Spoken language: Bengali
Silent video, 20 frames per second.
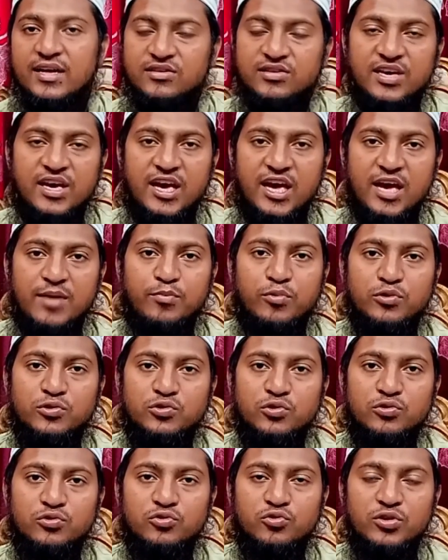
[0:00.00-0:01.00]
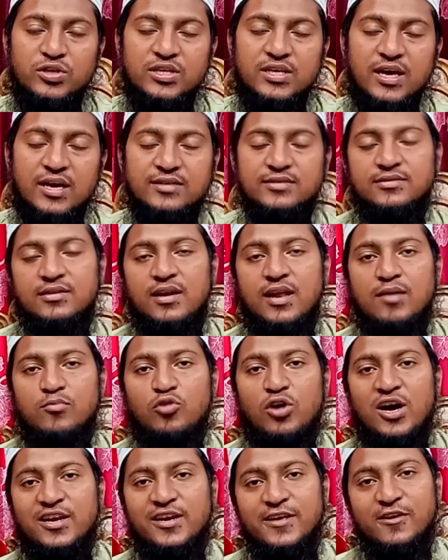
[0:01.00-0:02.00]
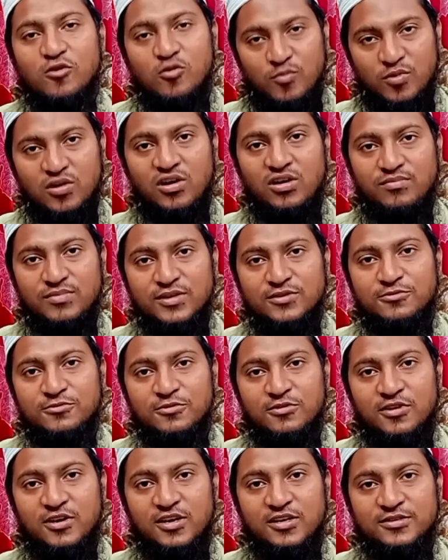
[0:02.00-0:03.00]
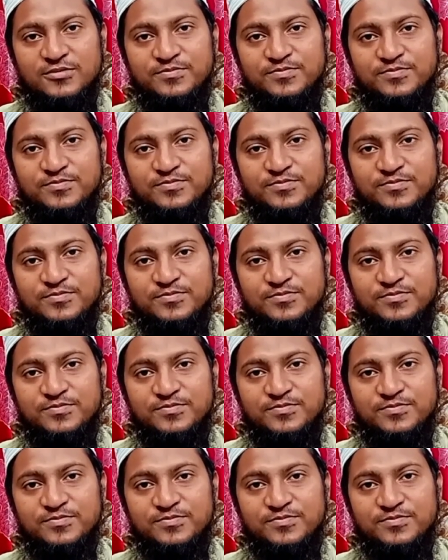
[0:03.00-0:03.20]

আজকে এই পর্যন্তই আসসালামু আলাইকুম রহমতুল্লাহ